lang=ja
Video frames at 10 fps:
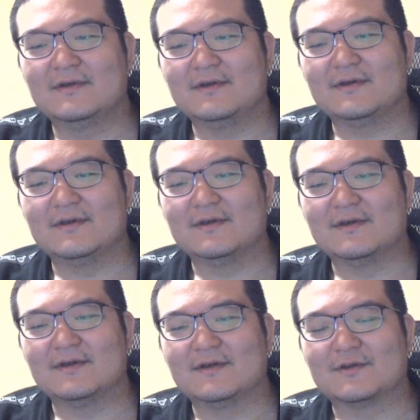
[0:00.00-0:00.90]

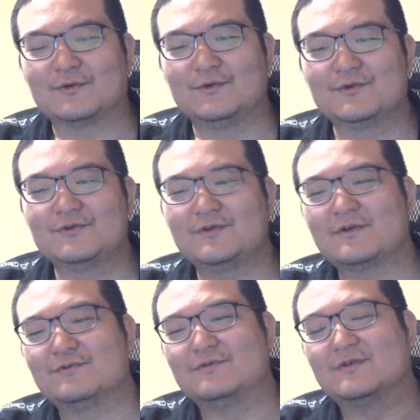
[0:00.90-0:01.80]
えー、豆乳で
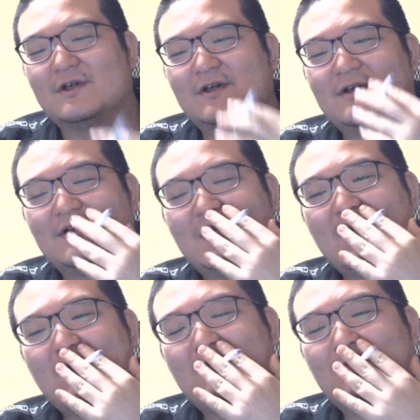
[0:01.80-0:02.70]
食うんだ。
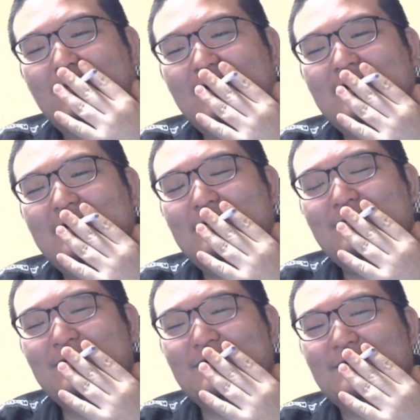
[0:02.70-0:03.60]
バナナ
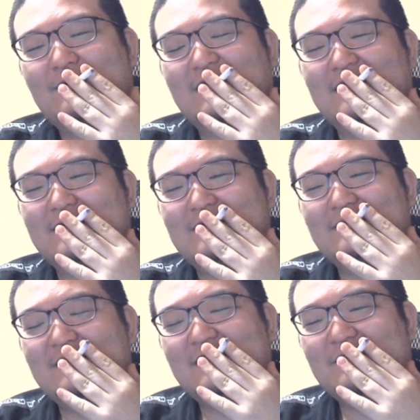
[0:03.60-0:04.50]
豆乳とかってそ
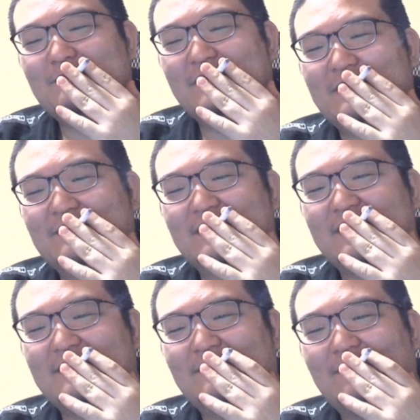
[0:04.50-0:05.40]
んないっぱい飲んで
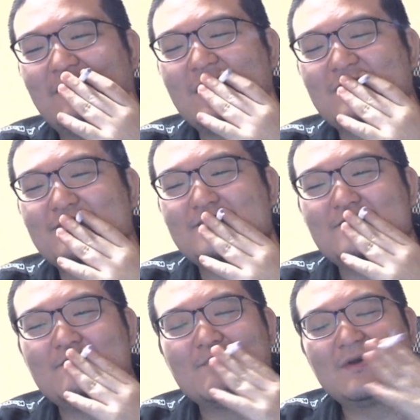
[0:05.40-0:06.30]
いいの？
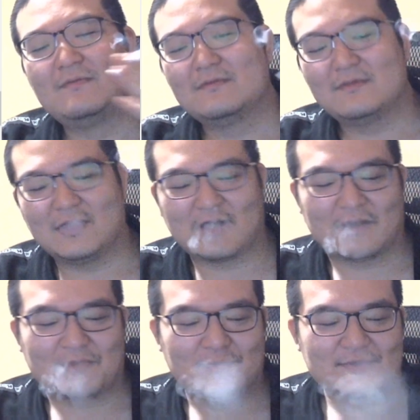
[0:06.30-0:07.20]
なんか
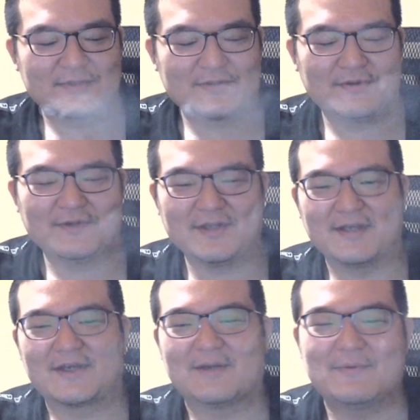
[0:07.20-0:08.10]
あの、細
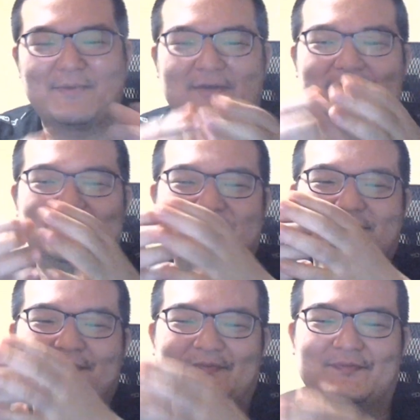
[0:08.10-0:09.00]
い紙パック、
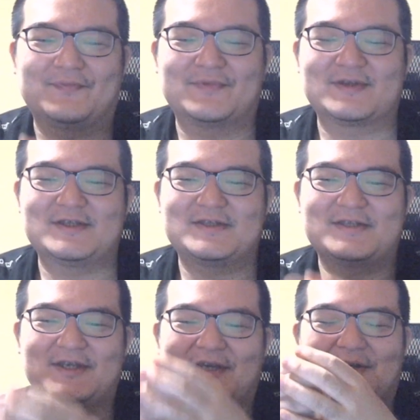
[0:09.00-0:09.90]
ちっ
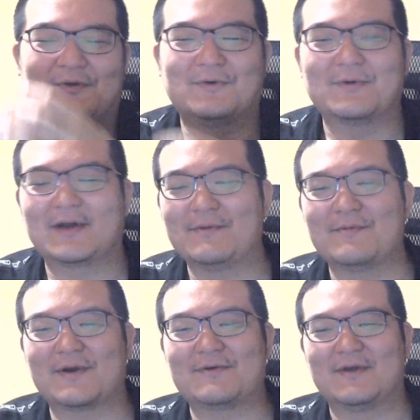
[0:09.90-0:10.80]
ちゃい紙
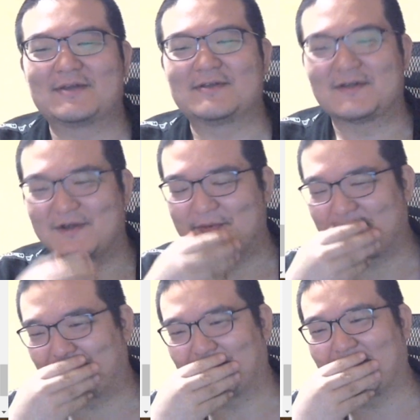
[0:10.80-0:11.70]
パックのやつでしか見
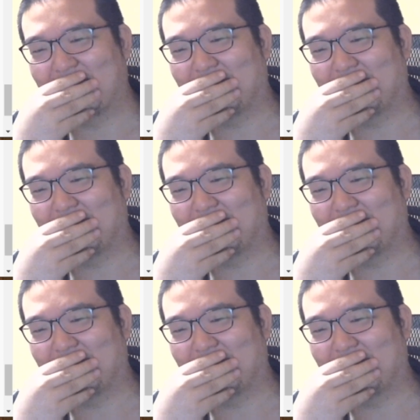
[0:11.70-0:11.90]
たことないけ